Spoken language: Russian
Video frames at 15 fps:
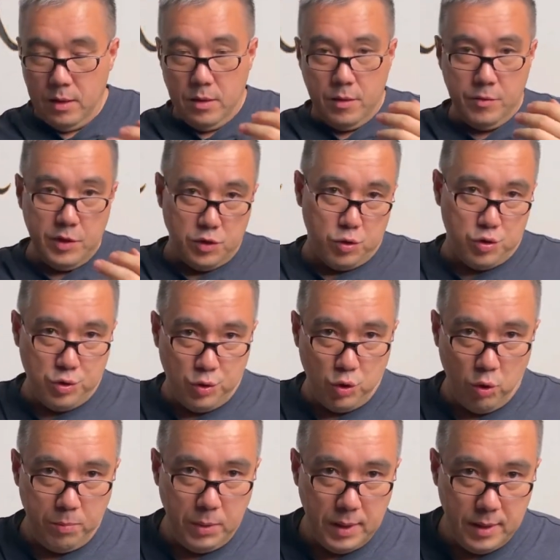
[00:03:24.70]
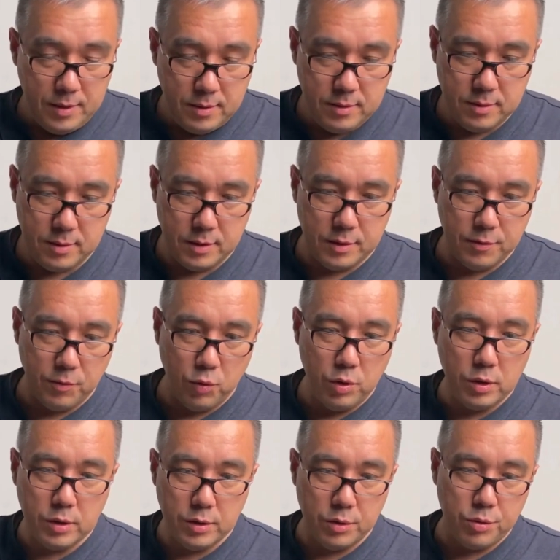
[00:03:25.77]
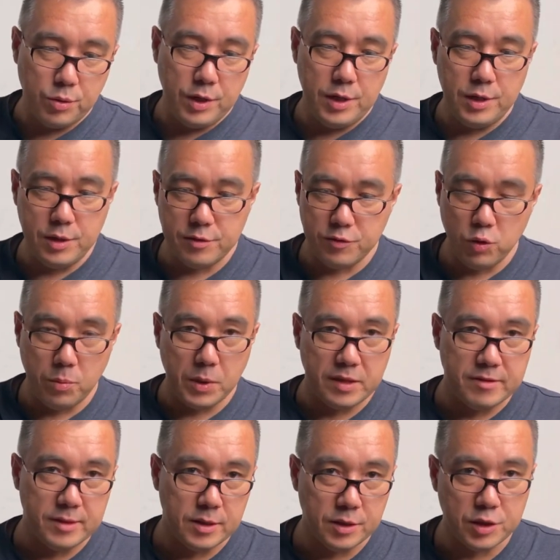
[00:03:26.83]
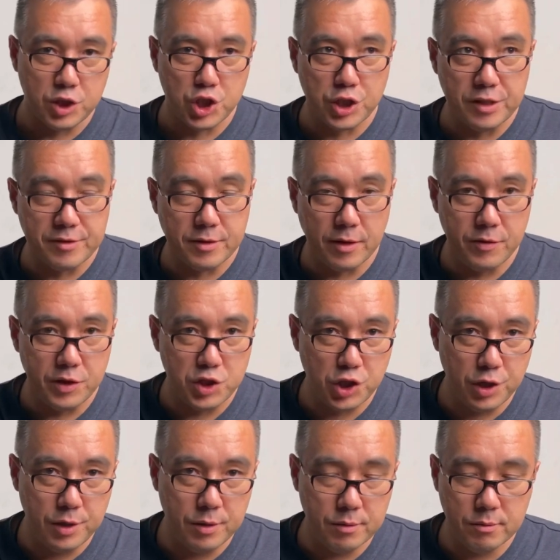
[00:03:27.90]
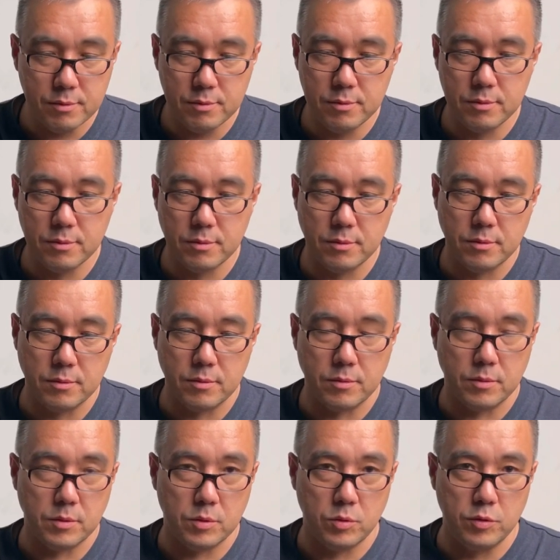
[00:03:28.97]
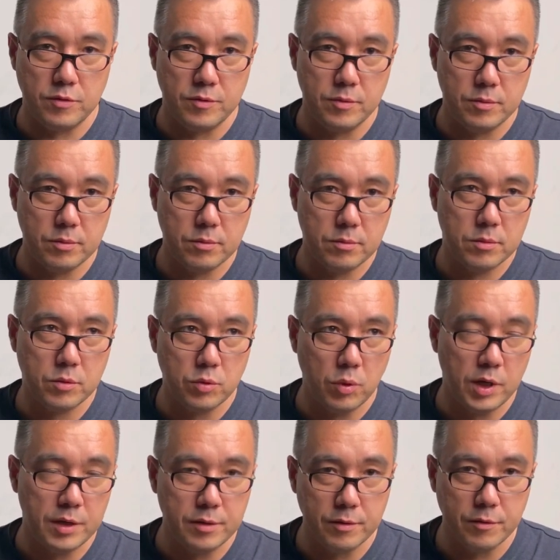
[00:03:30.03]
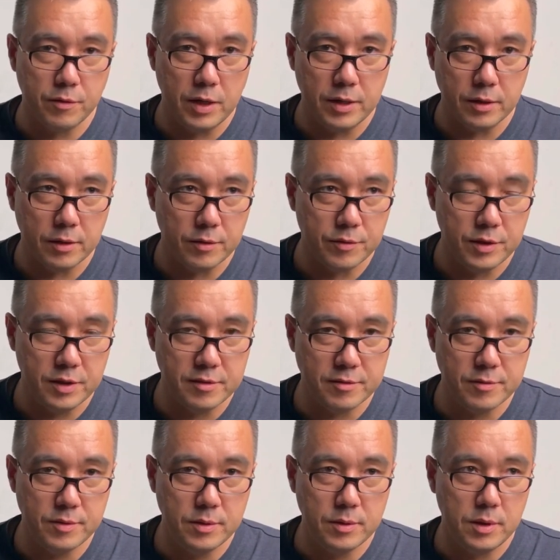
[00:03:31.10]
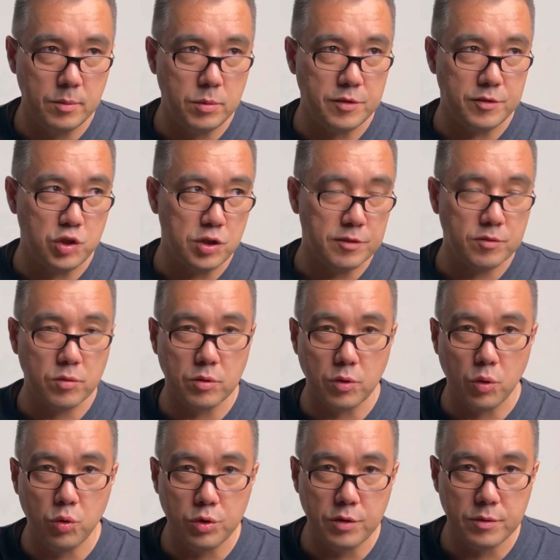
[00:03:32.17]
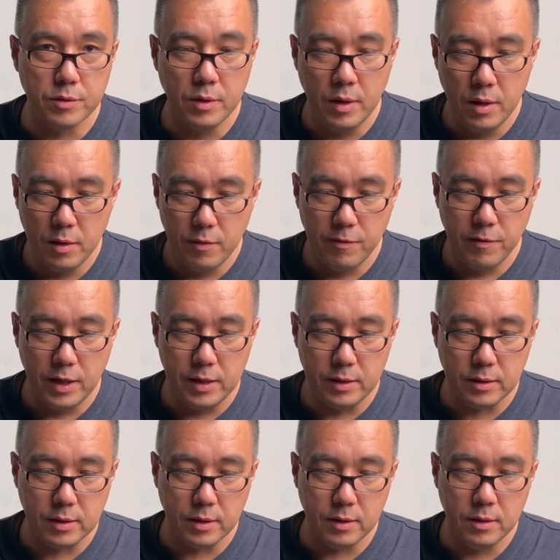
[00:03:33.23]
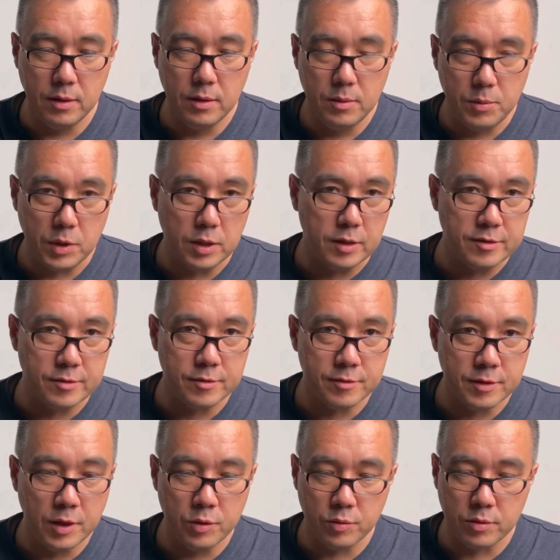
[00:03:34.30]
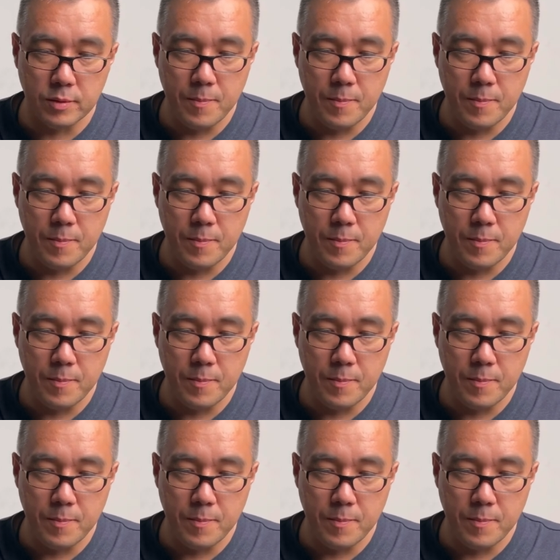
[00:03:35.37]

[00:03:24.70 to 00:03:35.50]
Вещь очень теплая, это войлок натуральная, стопроцентная шерсть овечки. То есть, кто ходил в валенках в детстве, либо сейчас кто-то ходит в валенках, прекрасно знают,